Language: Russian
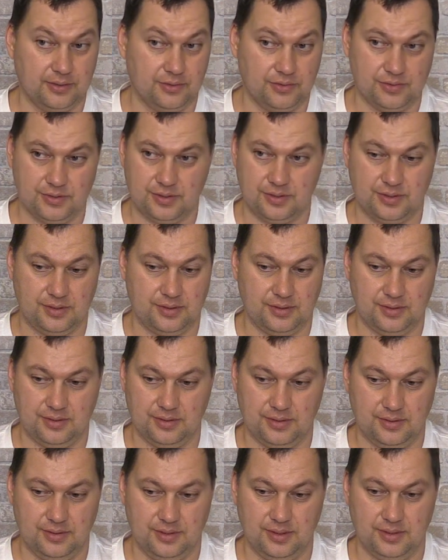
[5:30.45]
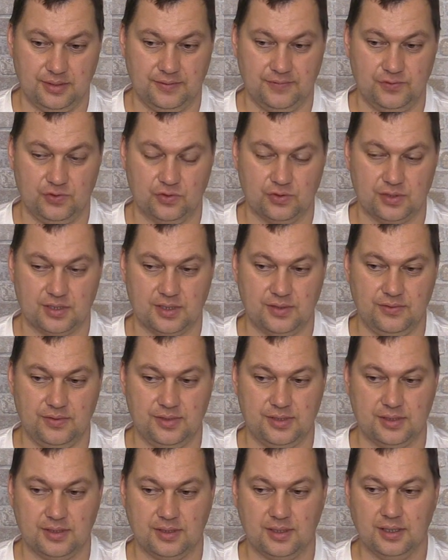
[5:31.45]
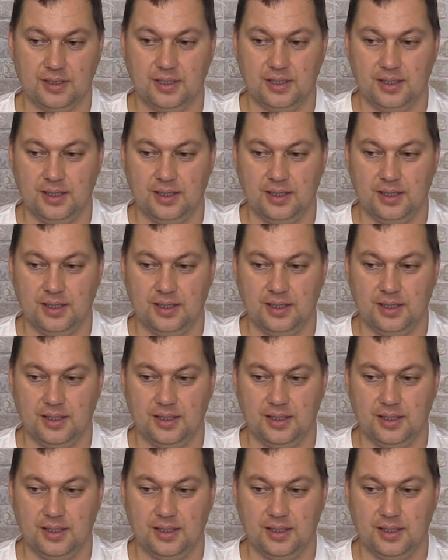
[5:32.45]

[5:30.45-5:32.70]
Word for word: То есть э, это все зависит